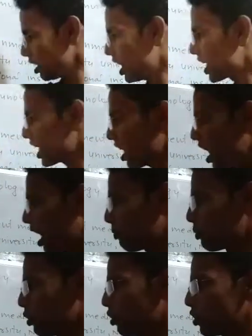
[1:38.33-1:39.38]
अगर
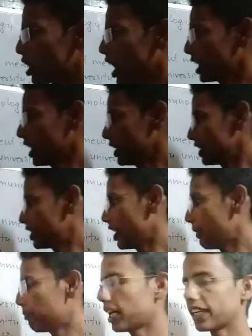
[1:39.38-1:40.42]
आप लोग आई
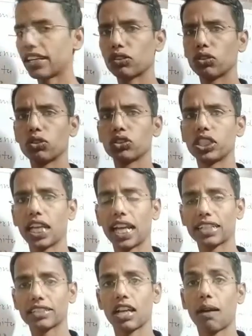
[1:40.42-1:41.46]
जैम टी टेक्नोलॉजी
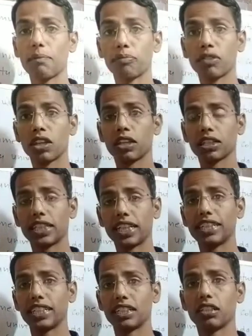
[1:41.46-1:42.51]
एग्जाम के
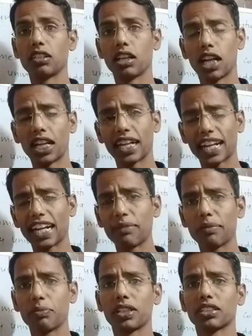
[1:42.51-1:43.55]
लिए अन
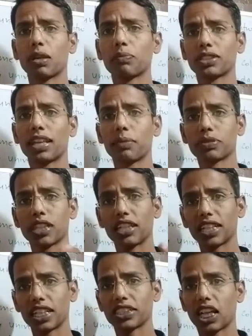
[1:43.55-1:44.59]
अकेडमी पे सब्सक्रिप्शन
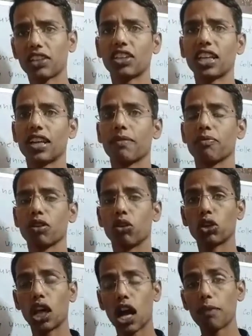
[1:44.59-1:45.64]
लेना चाहते हैं
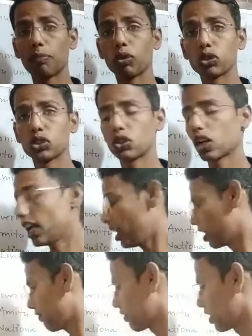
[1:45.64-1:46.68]
और आप लोग जो है
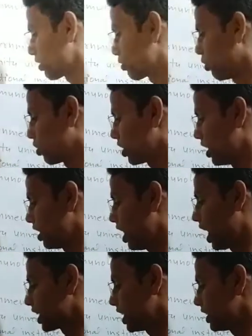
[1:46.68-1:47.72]
रेफरल कोड
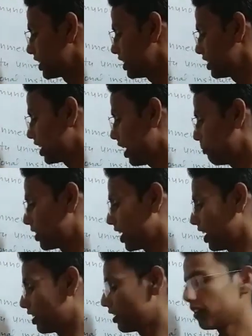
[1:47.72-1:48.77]
आई आई टी जैम
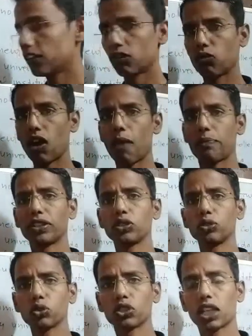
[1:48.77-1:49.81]
टेन वहां पे
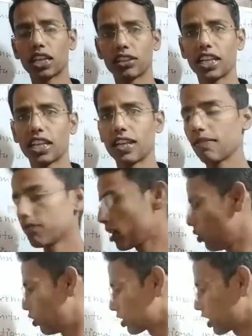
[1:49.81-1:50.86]
यूज करते हैं
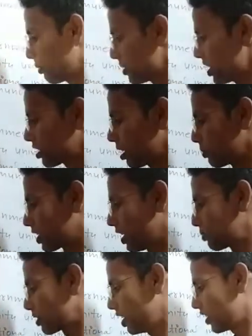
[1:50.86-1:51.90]
और तब ये
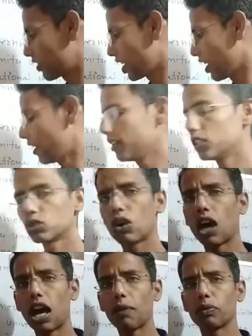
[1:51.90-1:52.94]
सब्सक्रिप्शन लेते हैं तो
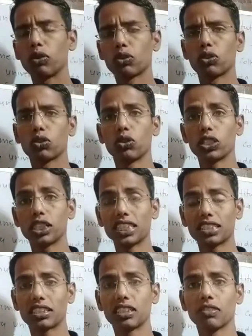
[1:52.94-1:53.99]
आप लोगों को इस